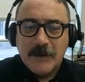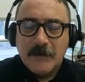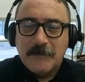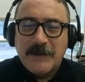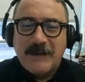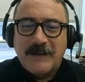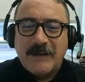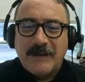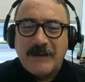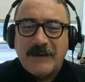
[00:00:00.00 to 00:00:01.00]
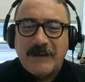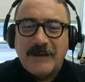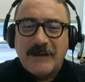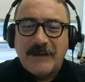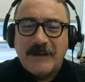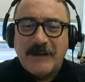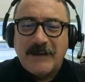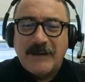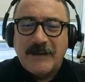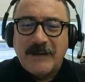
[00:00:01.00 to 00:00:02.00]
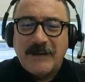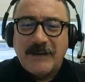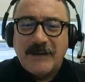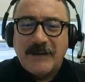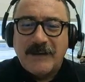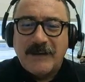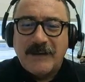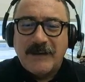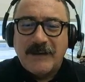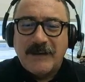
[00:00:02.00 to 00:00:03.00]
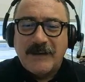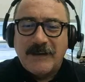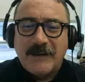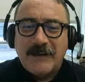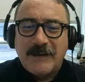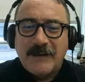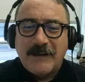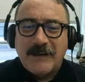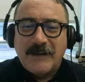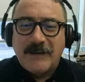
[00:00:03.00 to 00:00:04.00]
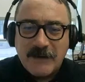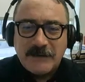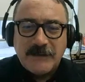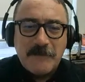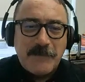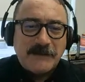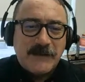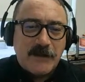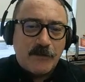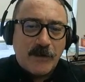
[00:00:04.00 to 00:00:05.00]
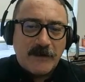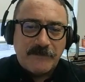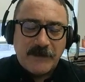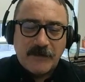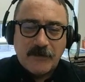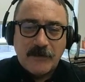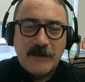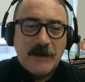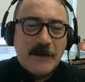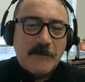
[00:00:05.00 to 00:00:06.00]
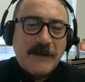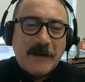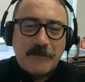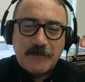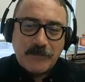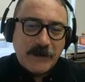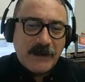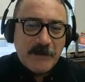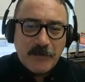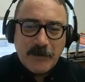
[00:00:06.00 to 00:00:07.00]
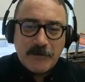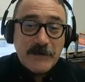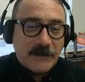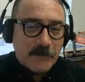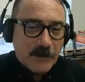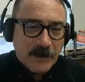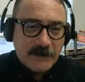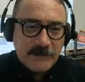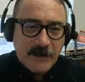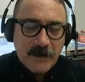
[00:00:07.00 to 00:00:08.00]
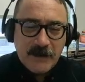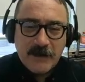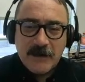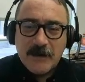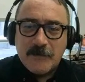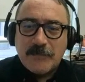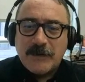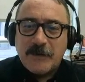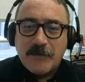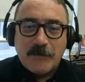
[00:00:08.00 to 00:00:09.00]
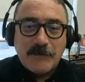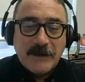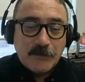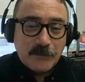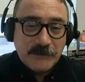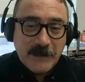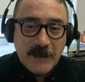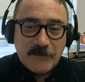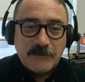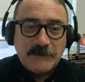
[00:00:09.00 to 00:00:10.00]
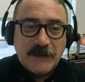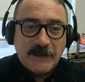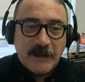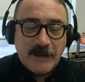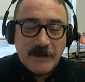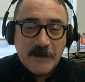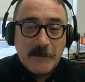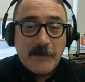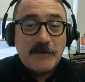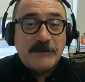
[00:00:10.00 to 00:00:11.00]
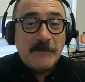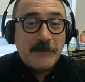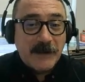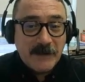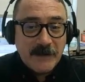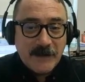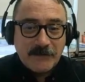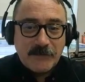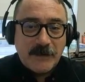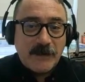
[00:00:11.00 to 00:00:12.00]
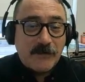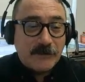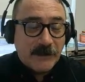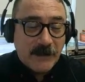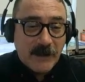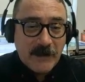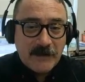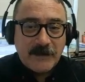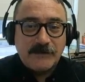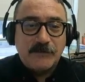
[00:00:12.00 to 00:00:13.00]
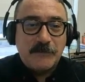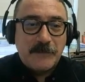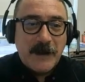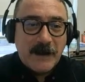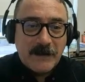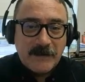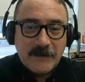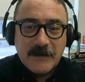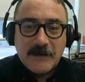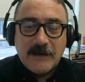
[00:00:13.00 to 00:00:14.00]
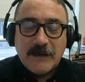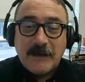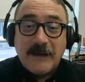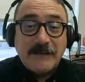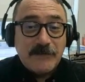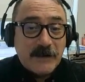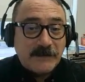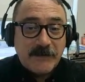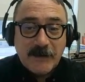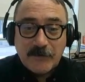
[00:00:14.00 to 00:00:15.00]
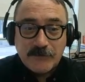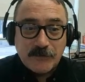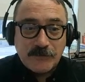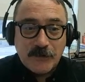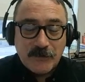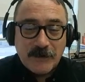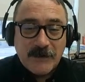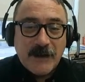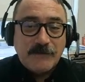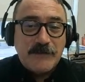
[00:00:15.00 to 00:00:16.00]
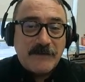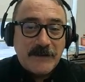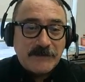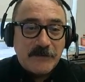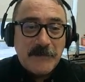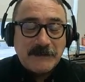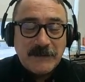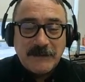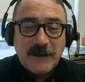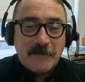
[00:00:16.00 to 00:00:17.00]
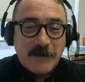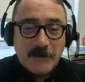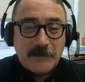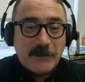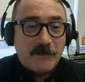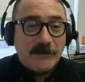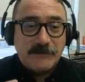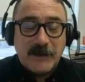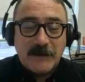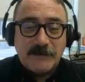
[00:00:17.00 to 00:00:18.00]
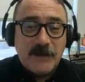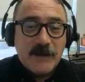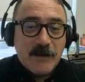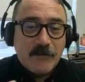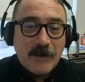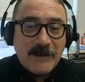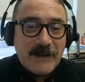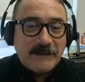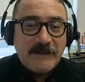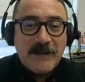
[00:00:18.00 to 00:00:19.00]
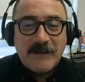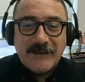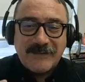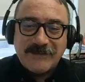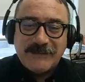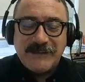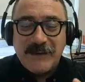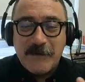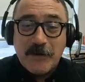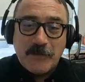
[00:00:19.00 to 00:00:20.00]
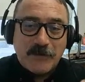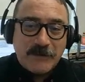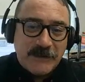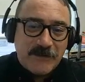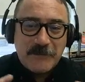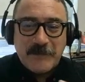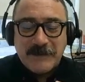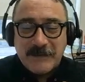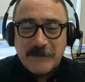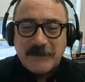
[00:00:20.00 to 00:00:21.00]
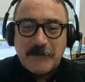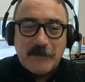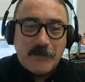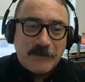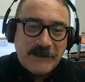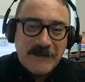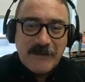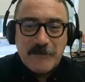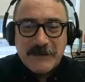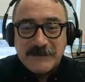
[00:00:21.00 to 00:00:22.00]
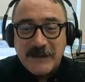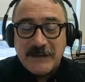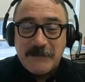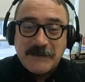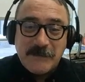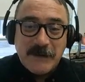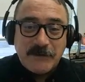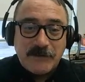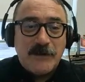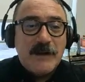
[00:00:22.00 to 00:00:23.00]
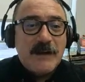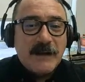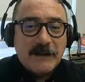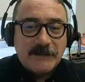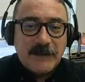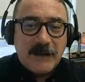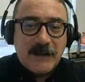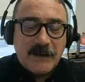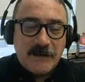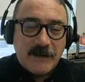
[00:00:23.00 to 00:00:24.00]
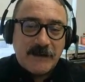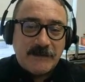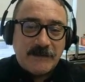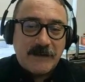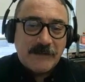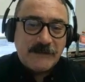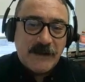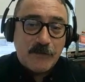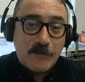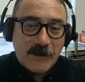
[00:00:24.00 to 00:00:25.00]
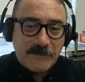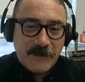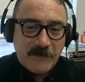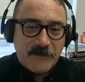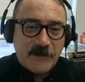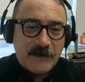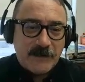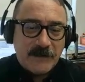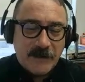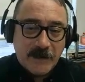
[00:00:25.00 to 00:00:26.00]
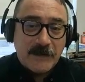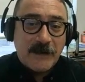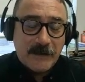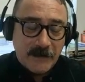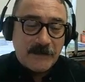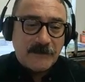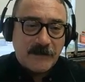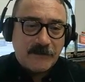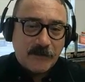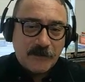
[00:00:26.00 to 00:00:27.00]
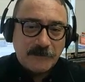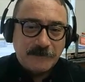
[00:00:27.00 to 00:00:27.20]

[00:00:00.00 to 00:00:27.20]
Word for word: Mira, las fuentes fijas son, se puede decir, toda actividad productiva que está emplazada en un lugar fijo. Mira, por ejemplo, es una termoeléctrica, por ejemplo, es una industria, un taller, pero también es una discoteca, es un bar y es una actividad de construcción. Es una definición bastante amplia, como te digo, es, cualquier actividad, no sé si llamarlo productiva precisamente, pero productiva, comercial, de esparcimiento, está eh, establecida en un lugar fijo en, el, en el territorio.